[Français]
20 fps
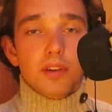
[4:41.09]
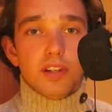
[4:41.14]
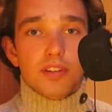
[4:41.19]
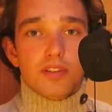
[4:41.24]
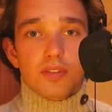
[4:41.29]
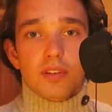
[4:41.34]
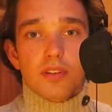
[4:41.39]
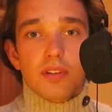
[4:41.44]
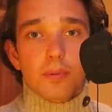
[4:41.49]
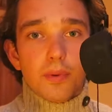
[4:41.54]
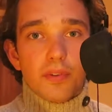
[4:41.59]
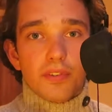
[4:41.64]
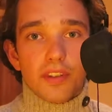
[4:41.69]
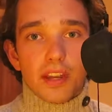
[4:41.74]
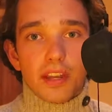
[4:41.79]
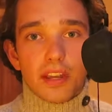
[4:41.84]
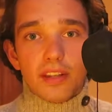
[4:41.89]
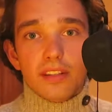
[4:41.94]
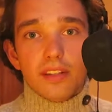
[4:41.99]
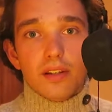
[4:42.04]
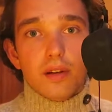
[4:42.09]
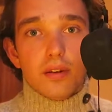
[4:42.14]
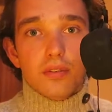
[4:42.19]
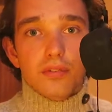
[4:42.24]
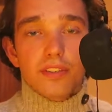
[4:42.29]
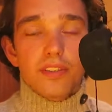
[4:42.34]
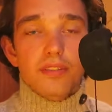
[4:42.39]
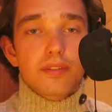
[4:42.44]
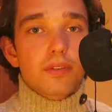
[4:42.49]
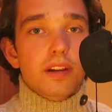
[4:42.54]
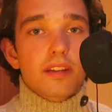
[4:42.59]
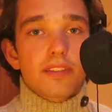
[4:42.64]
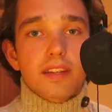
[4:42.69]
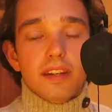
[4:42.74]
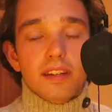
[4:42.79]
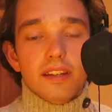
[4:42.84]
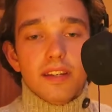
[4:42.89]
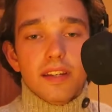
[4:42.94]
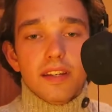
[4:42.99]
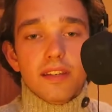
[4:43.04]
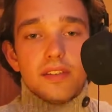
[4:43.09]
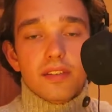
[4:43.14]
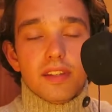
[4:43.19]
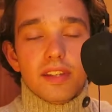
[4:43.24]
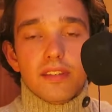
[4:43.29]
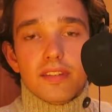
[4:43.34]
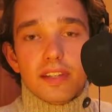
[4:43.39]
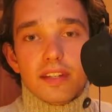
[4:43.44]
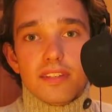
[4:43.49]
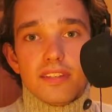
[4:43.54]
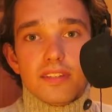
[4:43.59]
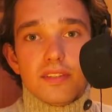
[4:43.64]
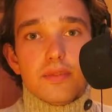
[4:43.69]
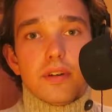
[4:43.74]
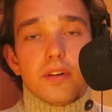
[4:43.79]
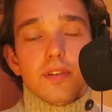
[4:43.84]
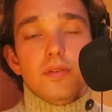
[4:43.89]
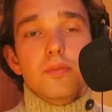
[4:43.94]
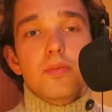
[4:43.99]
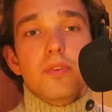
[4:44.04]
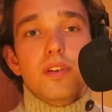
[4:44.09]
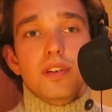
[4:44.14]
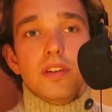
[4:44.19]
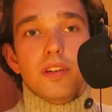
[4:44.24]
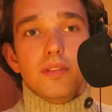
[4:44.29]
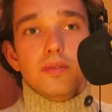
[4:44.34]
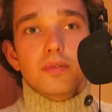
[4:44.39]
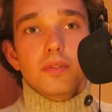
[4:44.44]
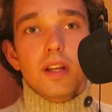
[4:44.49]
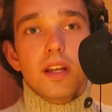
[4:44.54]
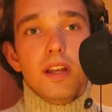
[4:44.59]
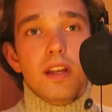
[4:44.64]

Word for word: Les gens commençaient à gagner leur vie sur Internet. Il y avait les histoires de blog et tout.